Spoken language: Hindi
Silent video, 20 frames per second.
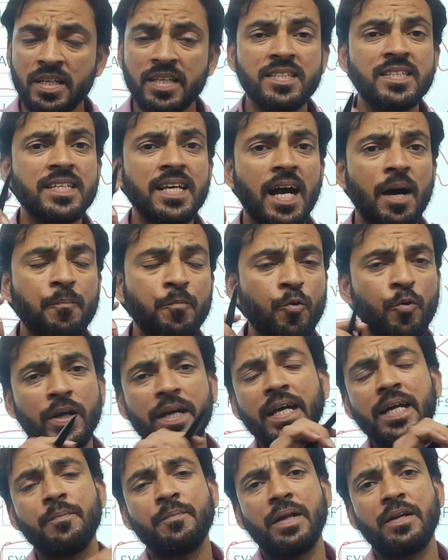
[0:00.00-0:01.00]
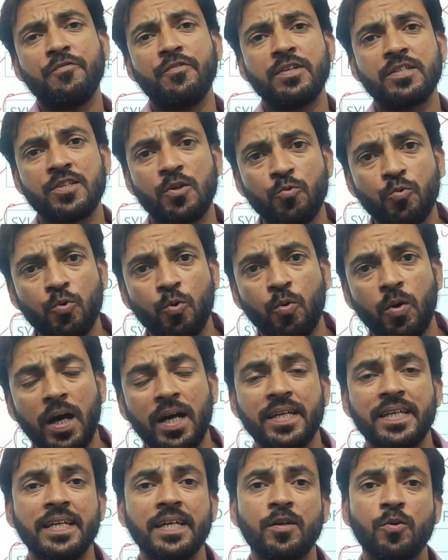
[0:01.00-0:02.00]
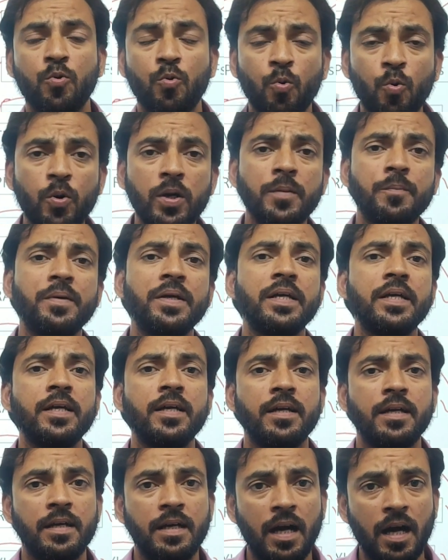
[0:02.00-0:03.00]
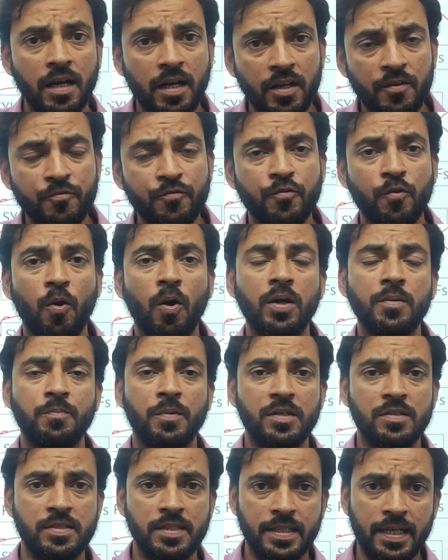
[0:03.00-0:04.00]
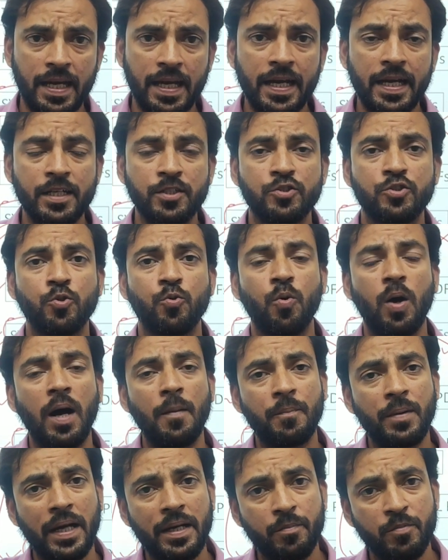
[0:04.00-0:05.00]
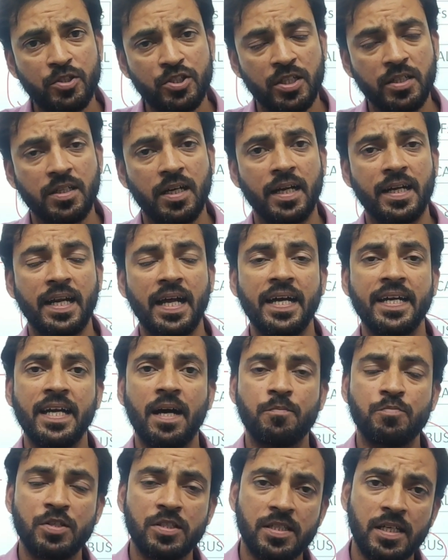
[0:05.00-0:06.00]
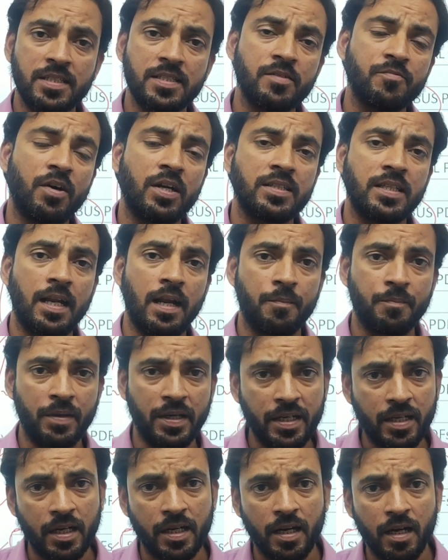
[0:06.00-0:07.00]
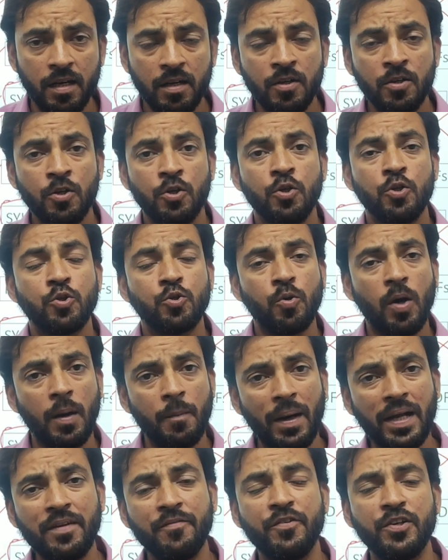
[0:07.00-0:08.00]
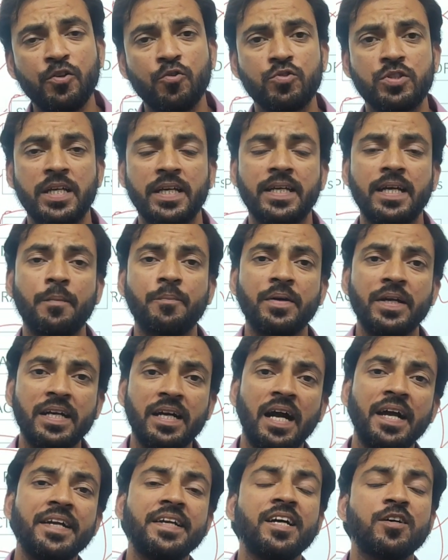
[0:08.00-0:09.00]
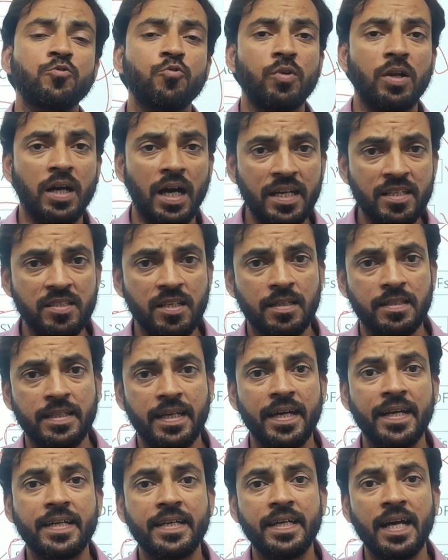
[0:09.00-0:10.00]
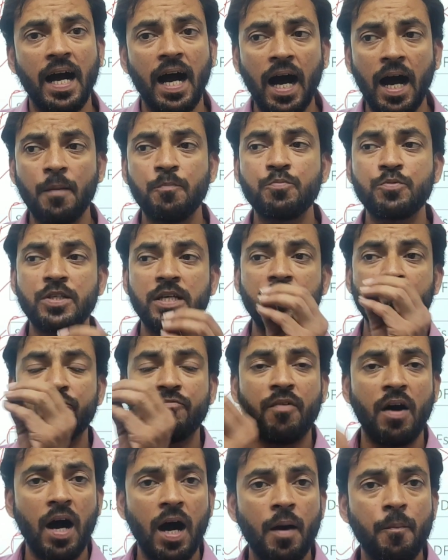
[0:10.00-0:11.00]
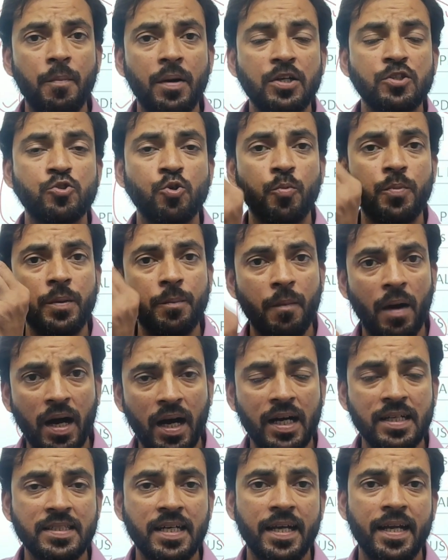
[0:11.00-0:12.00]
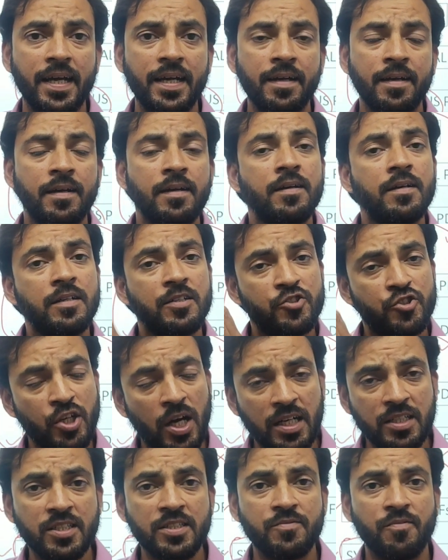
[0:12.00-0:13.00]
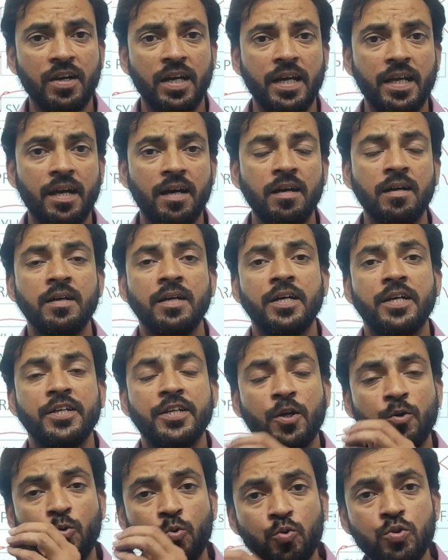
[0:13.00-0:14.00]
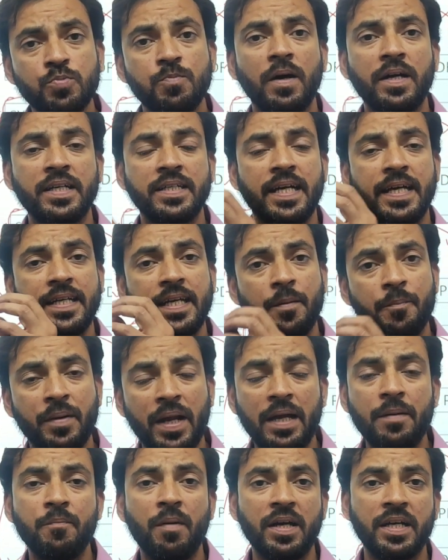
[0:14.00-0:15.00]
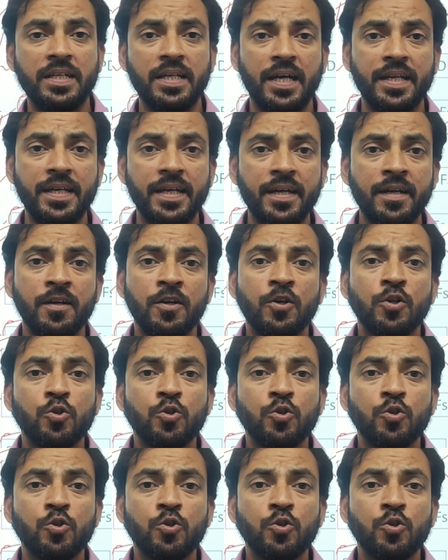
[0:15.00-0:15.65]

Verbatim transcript: इससे आपको एक बेनिफिट ज़रूर होगा कि कोई भी अगर फ्रॉड पर्सन है जो आपका एडमिशन कर रहा है या आपसे सही से वार्तालाप नहीं कर रहा तो हमारी वीडियोस देख के आप एक आइडिया तो लगा ही सकते हैं कि आपसे वहां पर जो भी मांगा जा रहा है चार्जेस वगैरह या घूस मांगी जा रही है ब्राइब मांगी जा रही है